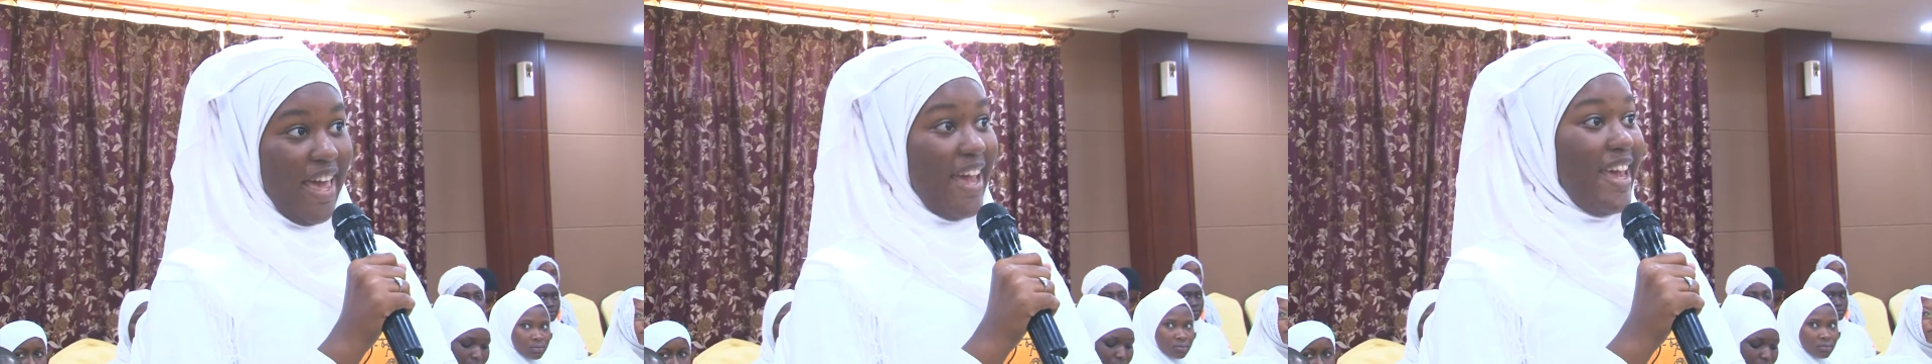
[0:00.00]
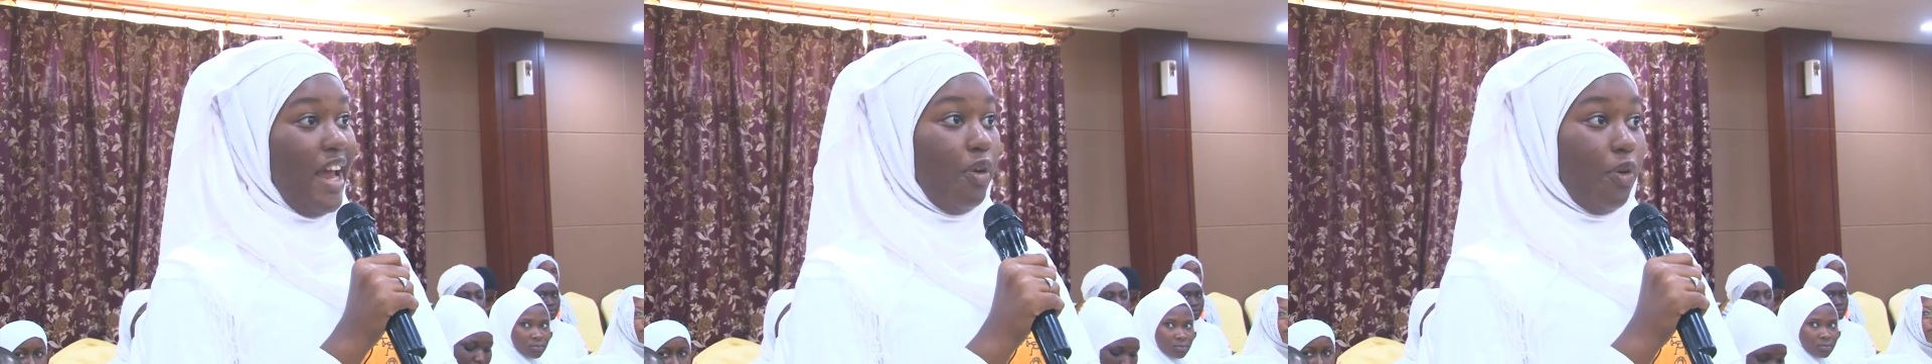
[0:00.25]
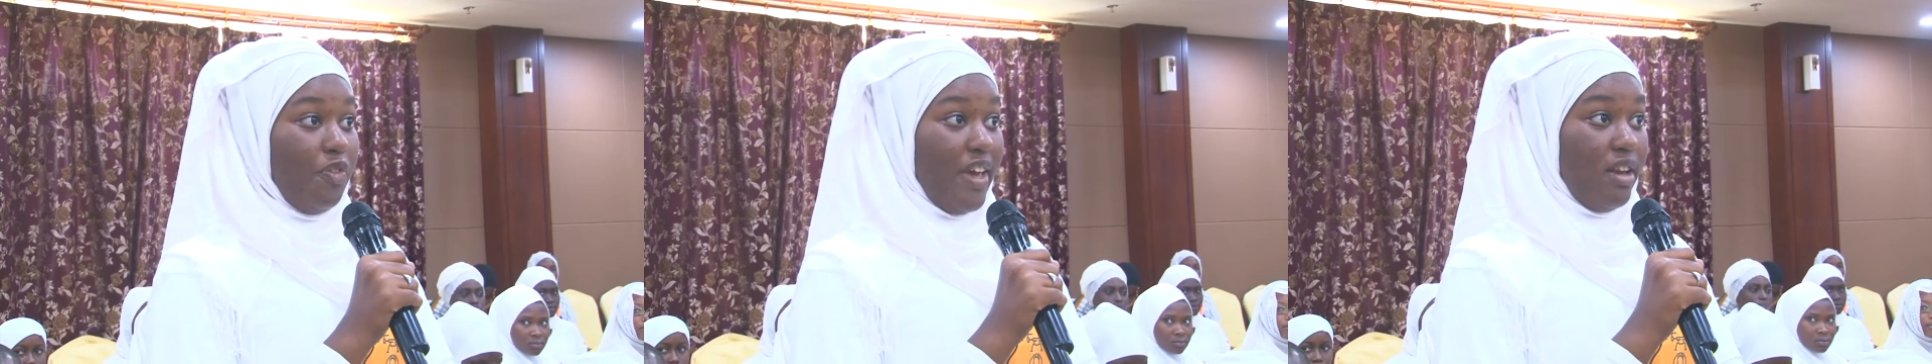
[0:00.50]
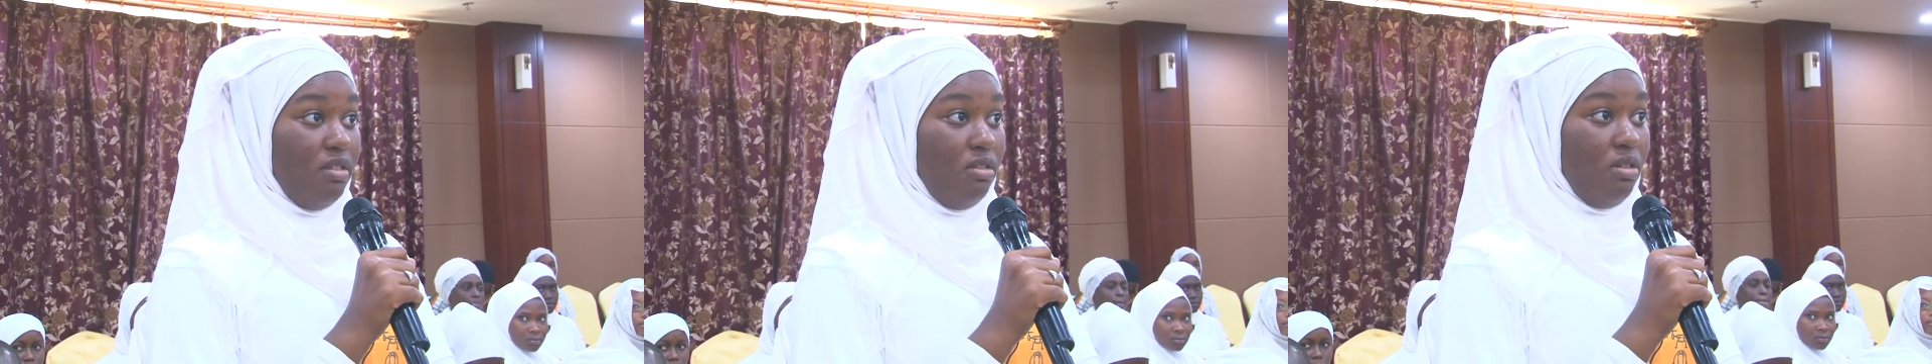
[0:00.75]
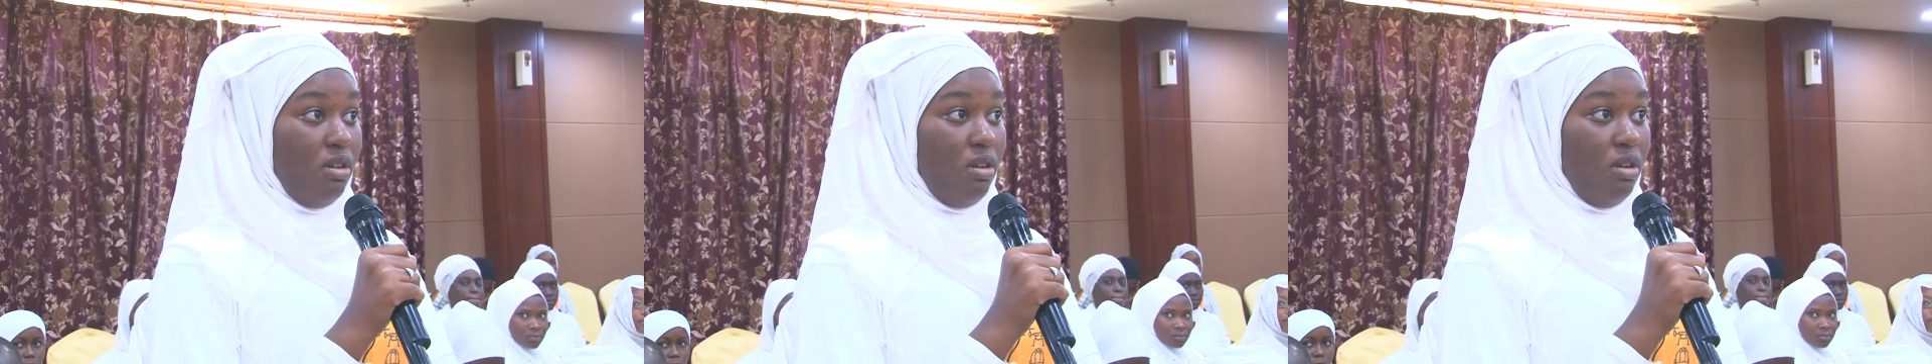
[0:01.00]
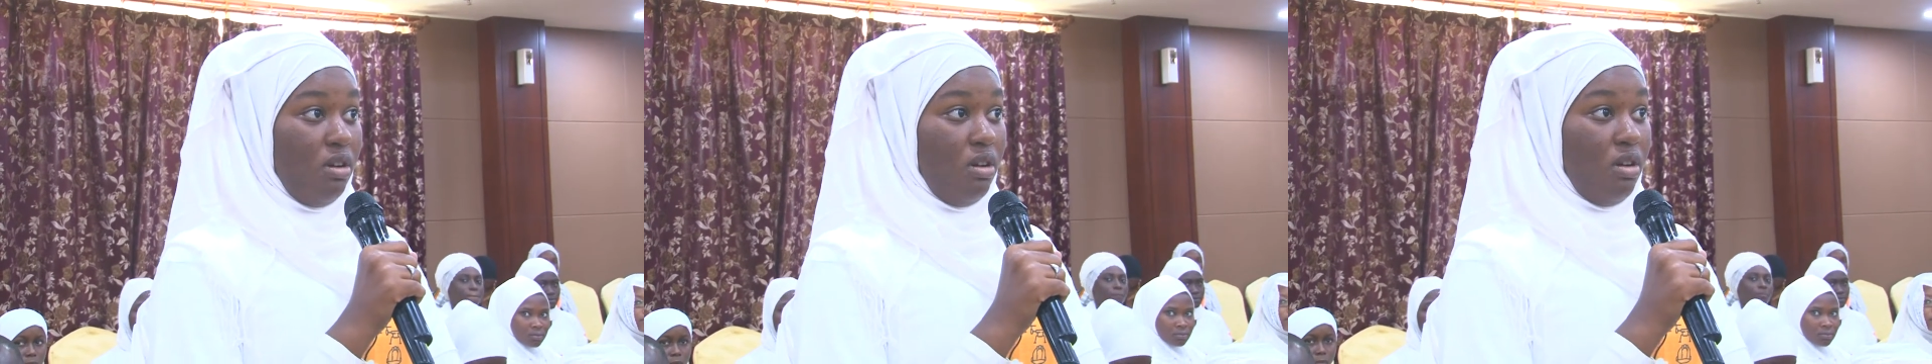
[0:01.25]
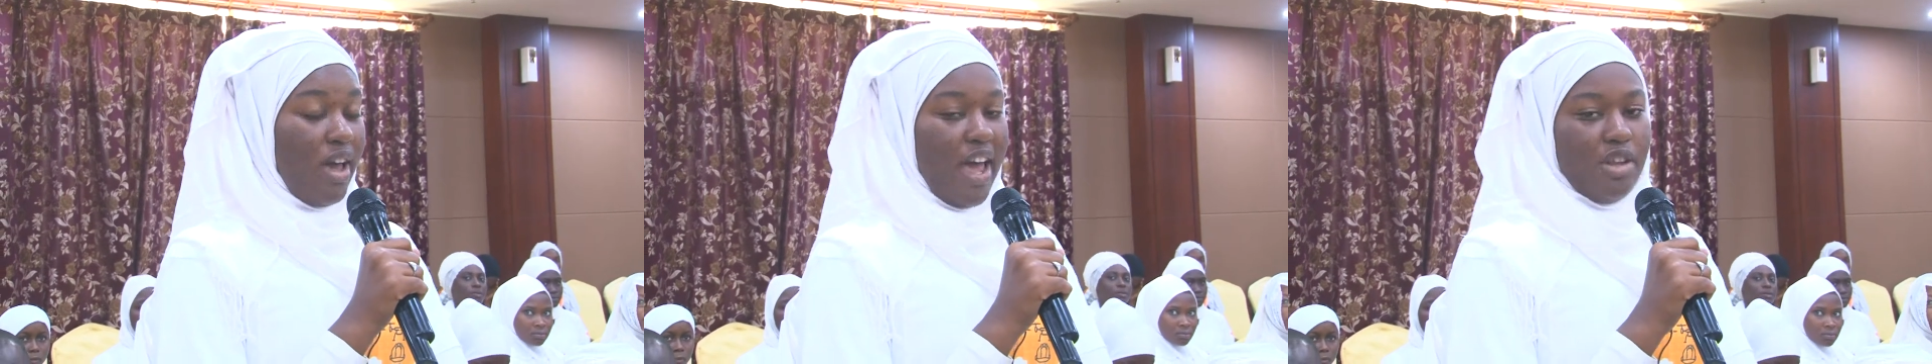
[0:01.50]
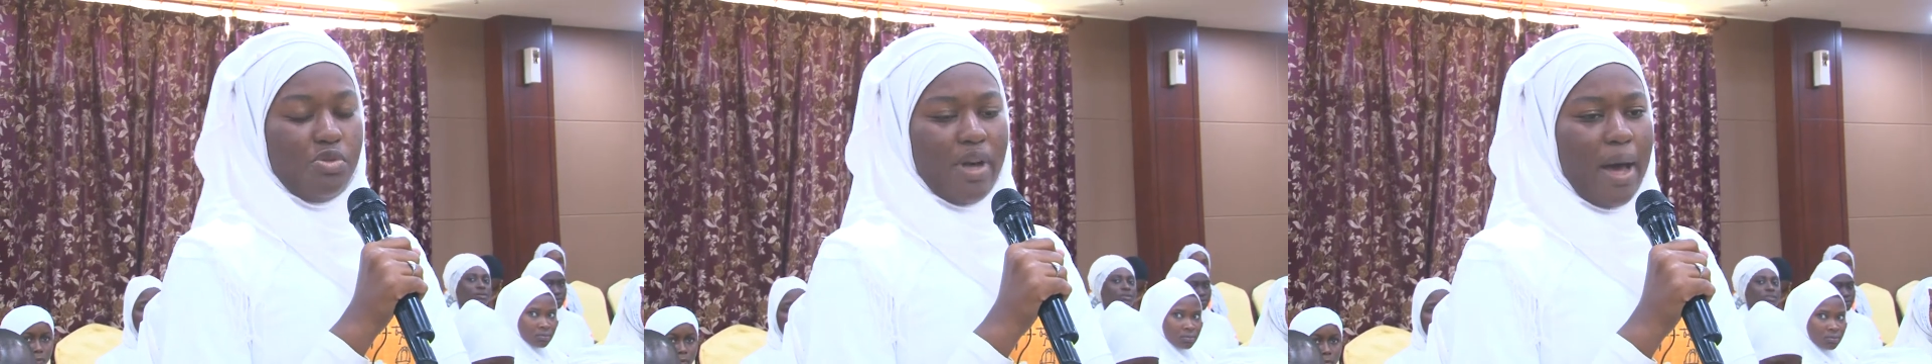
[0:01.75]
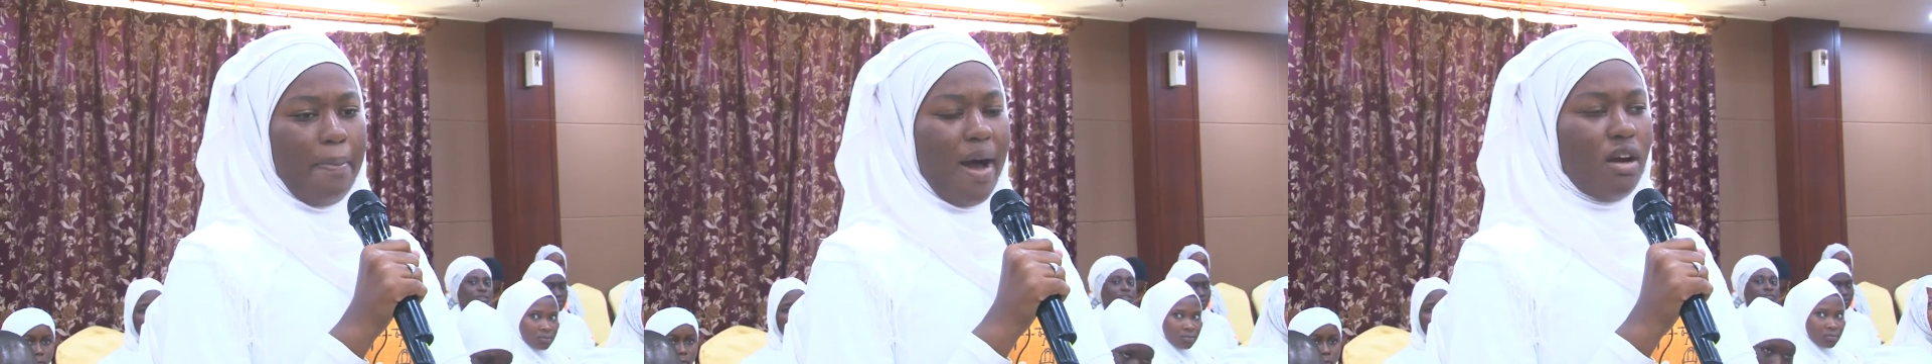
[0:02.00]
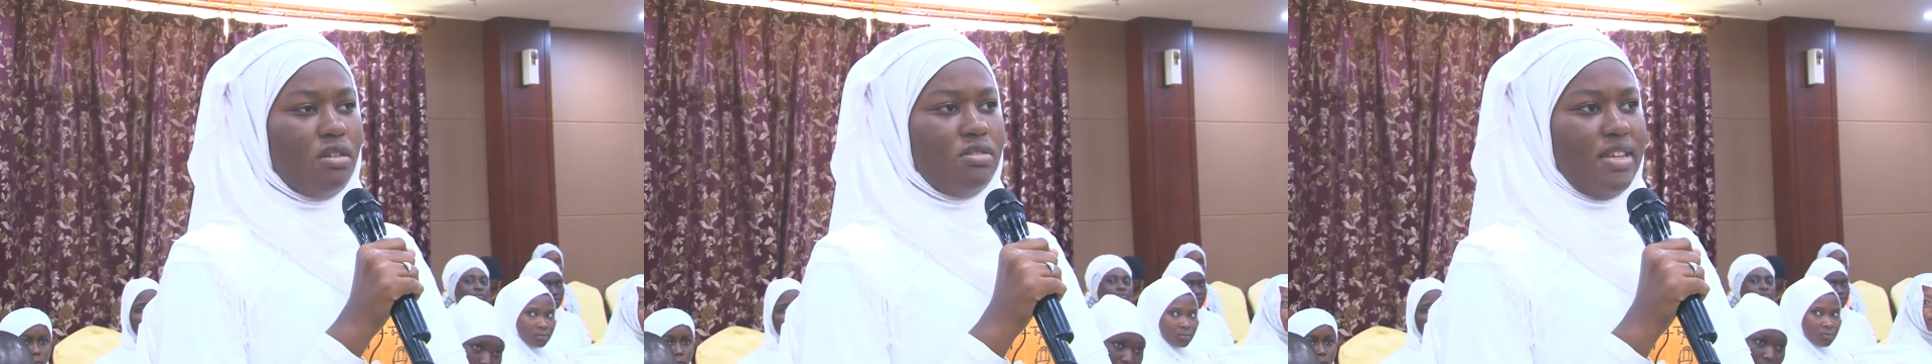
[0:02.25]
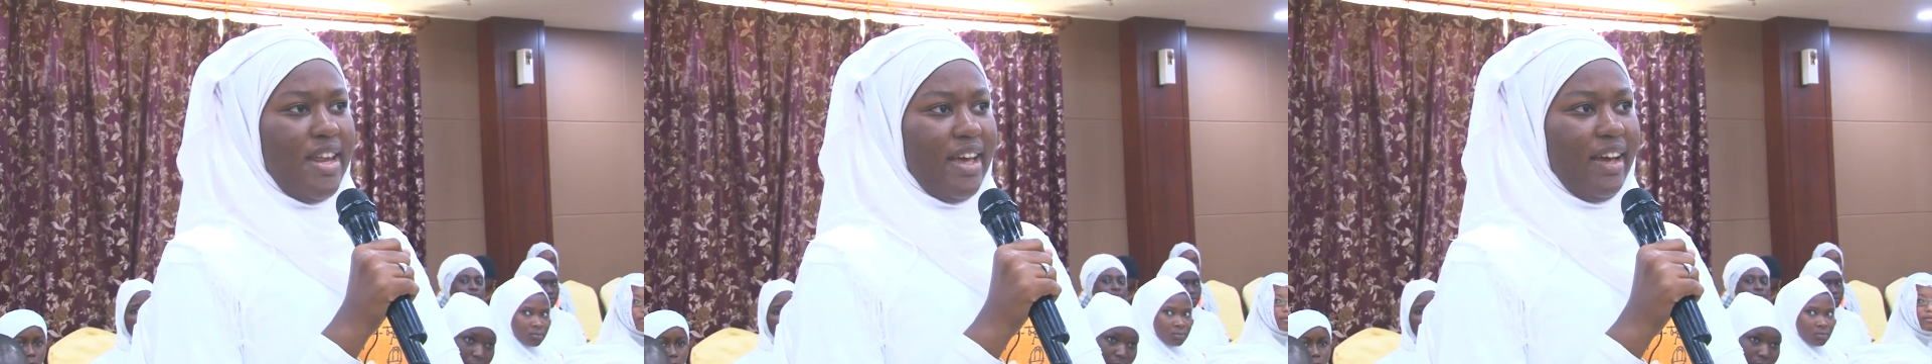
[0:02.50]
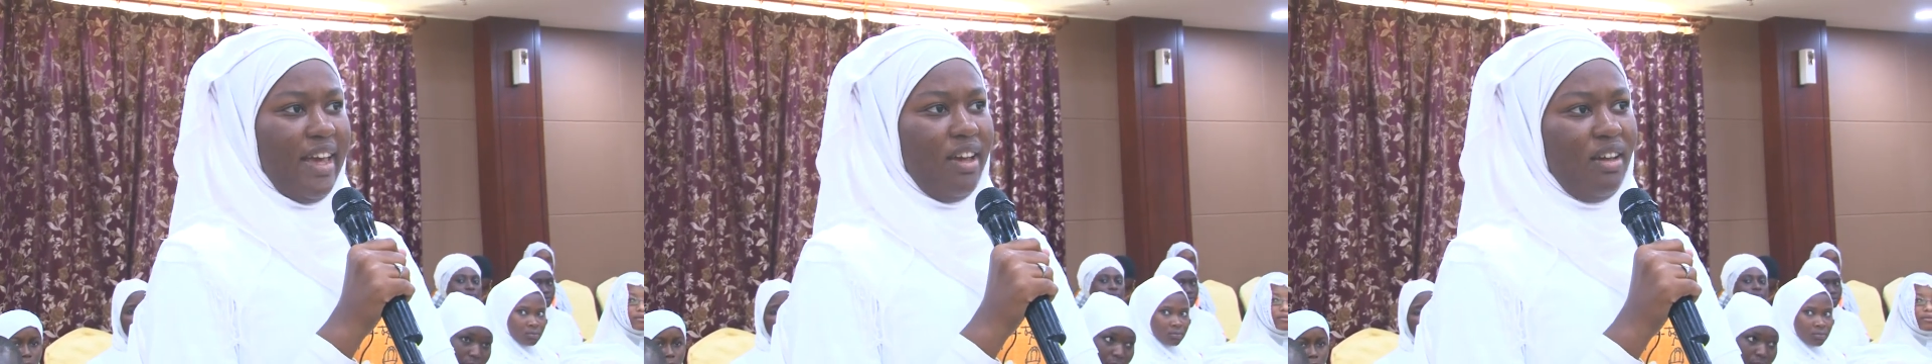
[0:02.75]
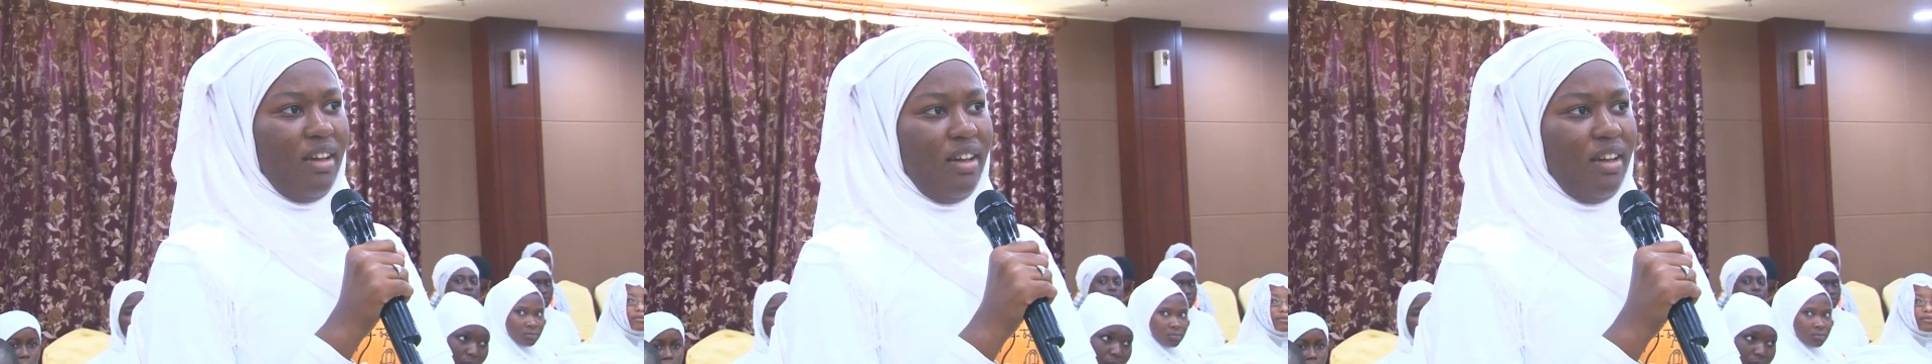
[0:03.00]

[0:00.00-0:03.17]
et qu'elle revienne, elle ne sera pas considérée.